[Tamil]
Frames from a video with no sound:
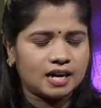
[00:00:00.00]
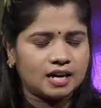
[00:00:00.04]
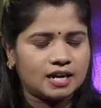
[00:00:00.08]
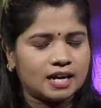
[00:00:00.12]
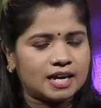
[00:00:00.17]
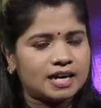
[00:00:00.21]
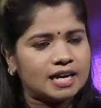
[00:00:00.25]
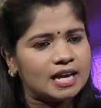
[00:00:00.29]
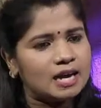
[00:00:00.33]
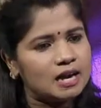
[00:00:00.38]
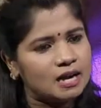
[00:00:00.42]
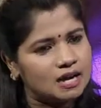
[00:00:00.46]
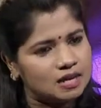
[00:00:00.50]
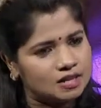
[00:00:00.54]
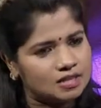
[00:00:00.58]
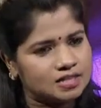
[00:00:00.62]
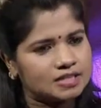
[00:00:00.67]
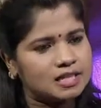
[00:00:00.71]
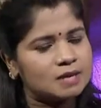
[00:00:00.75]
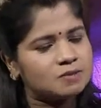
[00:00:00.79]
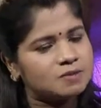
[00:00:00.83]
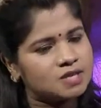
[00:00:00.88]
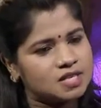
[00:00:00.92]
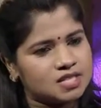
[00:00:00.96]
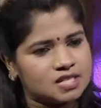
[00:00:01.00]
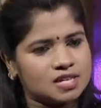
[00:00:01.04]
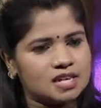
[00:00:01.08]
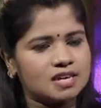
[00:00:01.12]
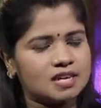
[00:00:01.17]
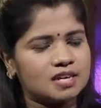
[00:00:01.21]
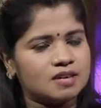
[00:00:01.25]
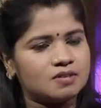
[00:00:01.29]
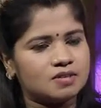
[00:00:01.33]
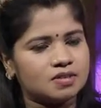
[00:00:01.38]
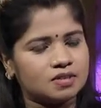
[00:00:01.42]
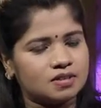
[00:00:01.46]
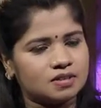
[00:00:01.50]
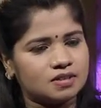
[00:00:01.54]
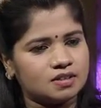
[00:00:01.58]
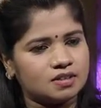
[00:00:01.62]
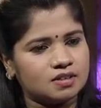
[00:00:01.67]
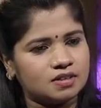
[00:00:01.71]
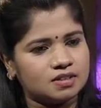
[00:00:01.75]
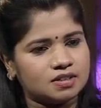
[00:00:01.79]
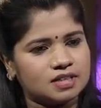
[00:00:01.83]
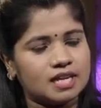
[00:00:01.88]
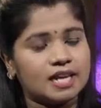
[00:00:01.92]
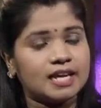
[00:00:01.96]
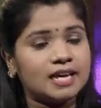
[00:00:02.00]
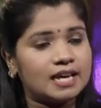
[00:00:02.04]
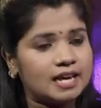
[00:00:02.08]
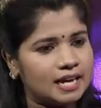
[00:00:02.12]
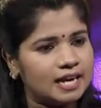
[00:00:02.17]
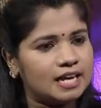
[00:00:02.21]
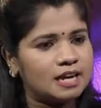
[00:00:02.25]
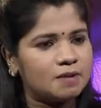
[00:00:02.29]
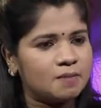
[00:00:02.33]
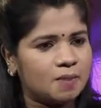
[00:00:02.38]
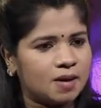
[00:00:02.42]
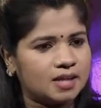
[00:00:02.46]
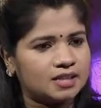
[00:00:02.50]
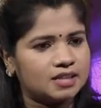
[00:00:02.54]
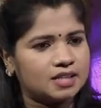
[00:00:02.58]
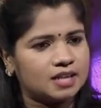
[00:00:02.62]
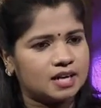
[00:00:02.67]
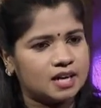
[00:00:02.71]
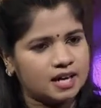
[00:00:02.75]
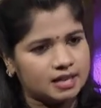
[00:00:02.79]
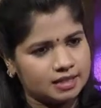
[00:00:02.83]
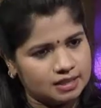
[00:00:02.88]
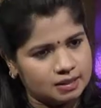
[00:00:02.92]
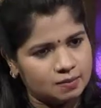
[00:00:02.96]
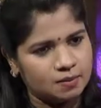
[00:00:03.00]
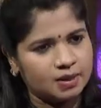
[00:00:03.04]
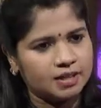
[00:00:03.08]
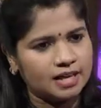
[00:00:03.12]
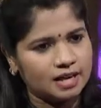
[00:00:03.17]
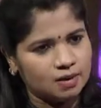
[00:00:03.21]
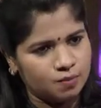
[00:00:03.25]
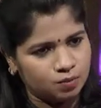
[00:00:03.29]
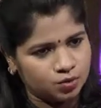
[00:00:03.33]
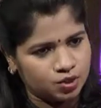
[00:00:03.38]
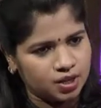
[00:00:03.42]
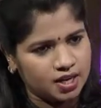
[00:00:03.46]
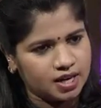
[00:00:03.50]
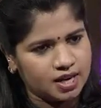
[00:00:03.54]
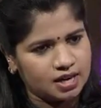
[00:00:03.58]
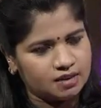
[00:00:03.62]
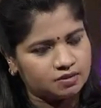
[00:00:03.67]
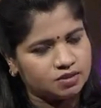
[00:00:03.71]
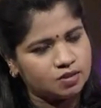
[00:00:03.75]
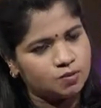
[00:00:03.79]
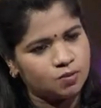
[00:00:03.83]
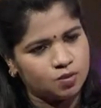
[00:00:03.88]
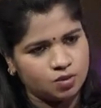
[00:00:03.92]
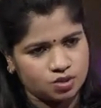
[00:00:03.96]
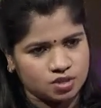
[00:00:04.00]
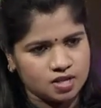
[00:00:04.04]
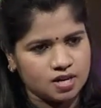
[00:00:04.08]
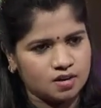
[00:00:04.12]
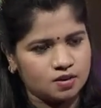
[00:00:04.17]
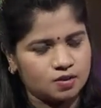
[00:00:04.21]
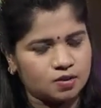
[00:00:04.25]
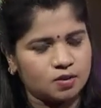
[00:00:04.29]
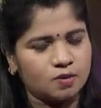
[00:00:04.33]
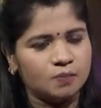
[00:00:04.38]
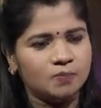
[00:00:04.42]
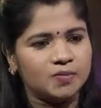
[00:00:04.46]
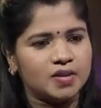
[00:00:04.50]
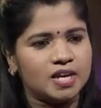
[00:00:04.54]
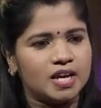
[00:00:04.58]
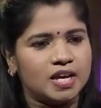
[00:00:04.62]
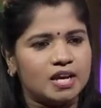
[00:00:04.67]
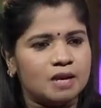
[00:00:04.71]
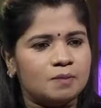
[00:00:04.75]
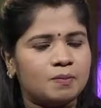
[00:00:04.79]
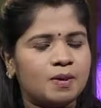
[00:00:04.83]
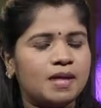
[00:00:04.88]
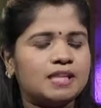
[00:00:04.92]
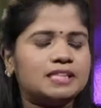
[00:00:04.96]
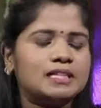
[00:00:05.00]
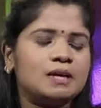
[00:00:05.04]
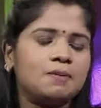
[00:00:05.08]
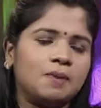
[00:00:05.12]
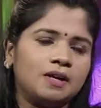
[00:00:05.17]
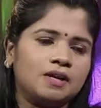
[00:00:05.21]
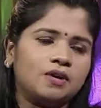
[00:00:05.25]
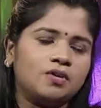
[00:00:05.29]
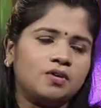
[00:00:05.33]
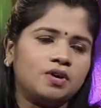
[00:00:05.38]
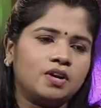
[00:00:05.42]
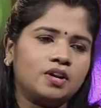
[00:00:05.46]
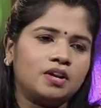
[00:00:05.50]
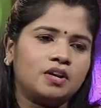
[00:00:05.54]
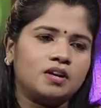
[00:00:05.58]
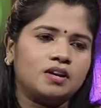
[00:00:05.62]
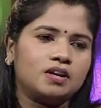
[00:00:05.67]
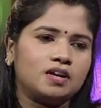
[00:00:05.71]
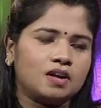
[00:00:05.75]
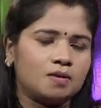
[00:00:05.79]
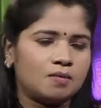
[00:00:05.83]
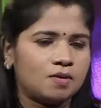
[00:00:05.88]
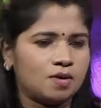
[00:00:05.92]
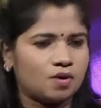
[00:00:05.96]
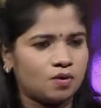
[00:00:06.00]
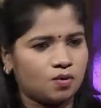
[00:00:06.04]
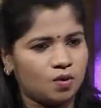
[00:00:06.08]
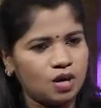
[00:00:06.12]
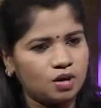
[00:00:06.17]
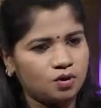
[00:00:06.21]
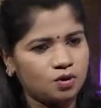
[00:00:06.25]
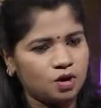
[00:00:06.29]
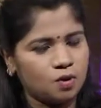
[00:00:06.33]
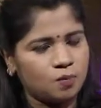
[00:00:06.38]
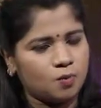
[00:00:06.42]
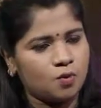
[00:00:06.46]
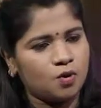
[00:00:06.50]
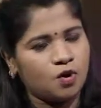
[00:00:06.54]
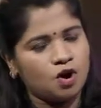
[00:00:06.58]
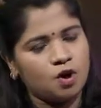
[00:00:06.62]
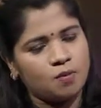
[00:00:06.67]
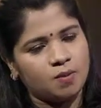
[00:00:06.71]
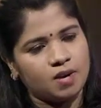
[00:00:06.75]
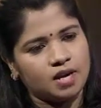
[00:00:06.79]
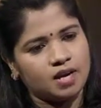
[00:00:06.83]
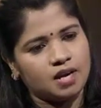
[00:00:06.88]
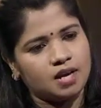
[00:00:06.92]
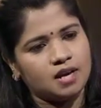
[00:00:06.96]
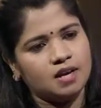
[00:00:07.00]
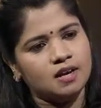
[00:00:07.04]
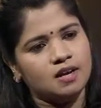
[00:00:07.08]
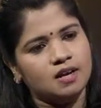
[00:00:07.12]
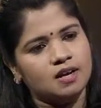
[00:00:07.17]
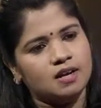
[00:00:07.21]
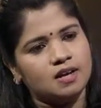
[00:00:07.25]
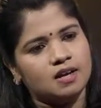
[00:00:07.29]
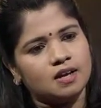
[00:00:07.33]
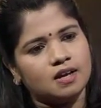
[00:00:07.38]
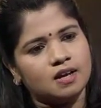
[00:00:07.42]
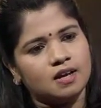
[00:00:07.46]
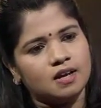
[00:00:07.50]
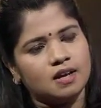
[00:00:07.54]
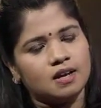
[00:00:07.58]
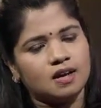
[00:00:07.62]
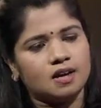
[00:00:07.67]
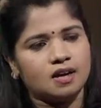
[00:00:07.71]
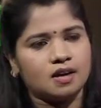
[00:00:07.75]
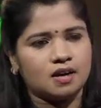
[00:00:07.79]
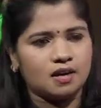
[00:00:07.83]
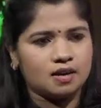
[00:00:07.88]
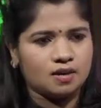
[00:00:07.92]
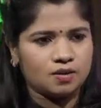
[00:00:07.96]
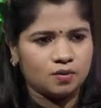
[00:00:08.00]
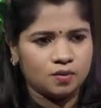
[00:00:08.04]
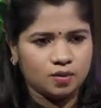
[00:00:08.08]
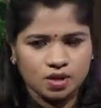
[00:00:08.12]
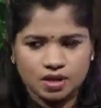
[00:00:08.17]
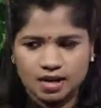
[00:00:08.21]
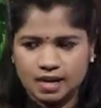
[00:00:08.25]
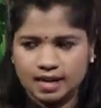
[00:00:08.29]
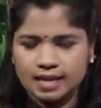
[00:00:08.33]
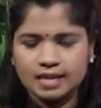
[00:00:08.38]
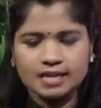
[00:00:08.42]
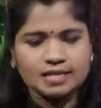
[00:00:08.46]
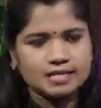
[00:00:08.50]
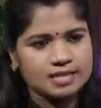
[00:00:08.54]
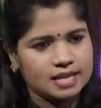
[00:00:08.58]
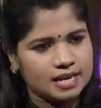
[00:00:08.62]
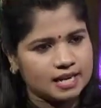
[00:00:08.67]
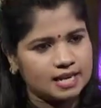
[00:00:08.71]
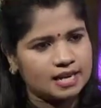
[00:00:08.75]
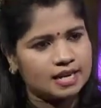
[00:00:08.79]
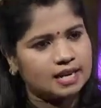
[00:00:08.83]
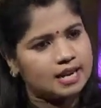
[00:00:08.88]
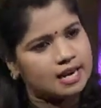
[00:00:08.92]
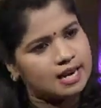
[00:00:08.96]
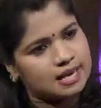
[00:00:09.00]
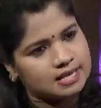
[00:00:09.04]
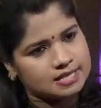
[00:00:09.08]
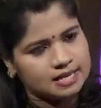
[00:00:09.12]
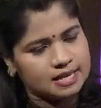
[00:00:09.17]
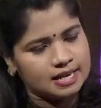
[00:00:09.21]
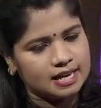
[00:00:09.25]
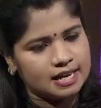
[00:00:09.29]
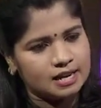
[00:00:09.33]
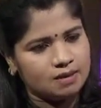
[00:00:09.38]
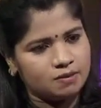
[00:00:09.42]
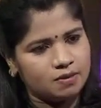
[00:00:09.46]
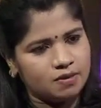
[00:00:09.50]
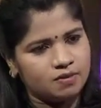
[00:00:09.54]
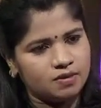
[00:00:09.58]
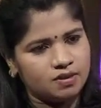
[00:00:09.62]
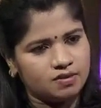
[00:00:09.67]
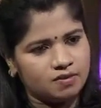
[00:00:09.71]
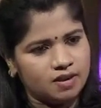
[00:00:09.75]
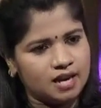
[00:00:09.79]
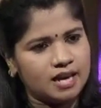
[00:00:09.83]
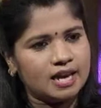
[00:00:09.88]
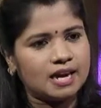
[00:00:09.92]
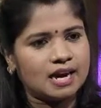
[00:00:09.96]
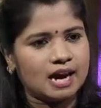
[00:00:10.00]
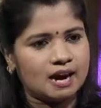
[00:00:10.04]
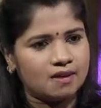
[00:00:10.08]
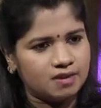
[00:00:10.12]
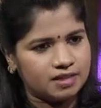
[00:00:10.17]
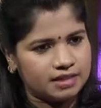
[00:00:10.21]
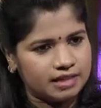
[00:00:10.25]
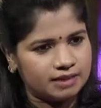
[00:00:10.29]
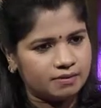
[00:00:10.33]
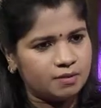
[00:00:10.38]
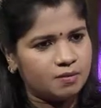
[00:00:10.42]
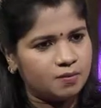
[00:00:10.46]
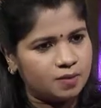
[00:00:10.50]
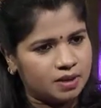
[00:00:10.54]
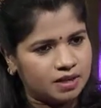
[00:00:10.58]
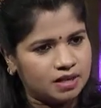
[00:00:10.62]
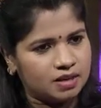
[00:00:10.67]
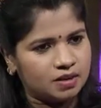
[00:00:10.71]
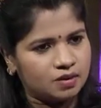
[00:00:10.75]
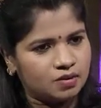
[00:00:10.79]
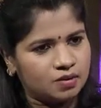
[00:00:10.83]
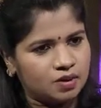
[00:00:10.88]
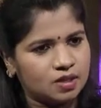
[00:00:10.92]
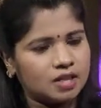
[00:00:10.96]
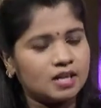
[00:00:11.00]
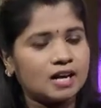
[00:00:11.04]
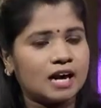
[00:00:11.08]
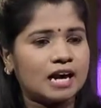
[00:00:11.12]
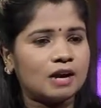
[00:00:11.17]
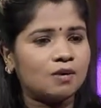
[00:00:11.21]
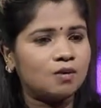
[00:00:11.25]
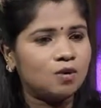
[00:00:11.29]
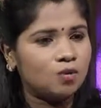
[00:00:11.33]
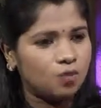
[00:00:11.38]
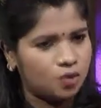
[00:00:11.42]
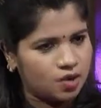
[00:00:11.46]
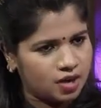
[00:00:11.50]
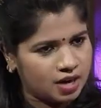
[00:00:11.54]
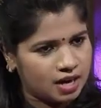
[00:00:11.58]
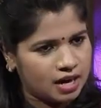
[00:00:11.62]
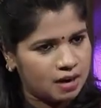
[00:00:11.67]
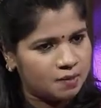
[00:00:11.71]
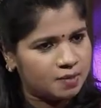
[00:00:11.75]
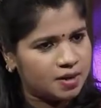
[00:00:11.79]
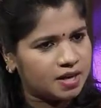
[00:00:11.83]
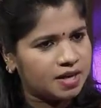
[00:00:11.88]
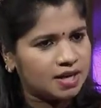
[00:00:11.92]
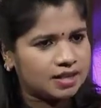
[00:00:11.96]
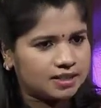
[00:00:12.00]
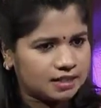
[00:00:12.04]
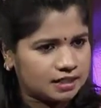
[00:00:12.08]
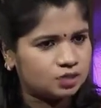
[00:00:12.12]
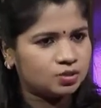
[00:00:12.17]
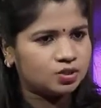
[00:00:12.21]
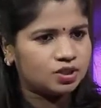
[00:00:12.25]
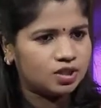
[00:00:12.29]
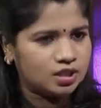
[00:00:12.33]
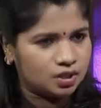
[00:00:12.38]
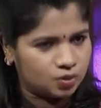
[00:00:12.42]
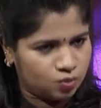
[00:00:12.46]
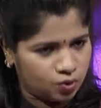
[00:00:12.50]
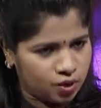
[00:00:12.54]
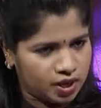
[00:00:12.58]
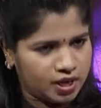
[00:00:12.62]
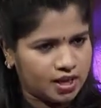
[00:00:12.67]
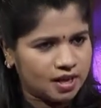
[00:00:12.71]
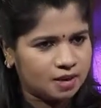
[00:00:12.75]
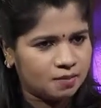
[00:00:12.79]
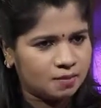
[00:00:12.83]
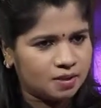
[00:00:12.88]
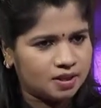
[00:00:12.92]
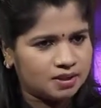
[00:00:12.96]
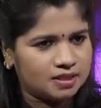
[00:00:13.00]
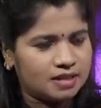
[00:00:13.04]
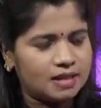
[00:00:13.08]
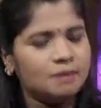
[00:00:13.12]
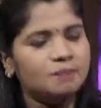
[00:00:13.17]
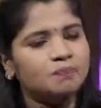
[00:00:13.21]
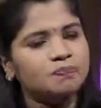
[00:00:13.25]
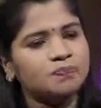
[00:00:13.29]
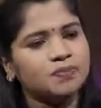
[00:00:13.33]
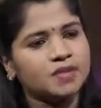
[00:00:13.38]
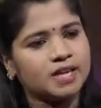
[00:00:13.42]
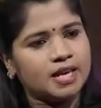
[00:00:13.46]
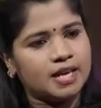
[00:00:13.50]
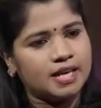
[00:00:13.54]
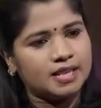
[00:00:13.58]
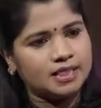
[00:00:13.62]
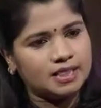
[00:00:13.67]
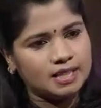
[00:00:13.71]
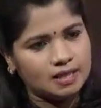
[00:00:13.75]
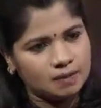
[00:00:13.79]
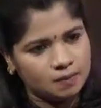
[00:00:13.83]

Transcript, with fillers: நிறைய ஸ்கிரிப்சர்ஸில் சிலைகளை நீங்கள் பார்த்துருக்கலாம் இந்த மாதிரியான முதிரைகள் வந்து மோஸ்ட்டாக இருக்கும் இப்போ எக்ஸாம்பிளுக்கு ஒரு நம்ம கோயிலுக்குள்ளே போகிறோம் அப்படின்னா ஒரு நிறைய சிலைகள் எல்லா சிலைகளிலுமே வந்து வெளியே காவல் தெய்வம் இப்படி தான் இருக்கும் அதாவது கடவுள் ஒன்றே அப்படிங்கிற தத்துவத்தை அது குறிக்கிற மாதிரி இந்த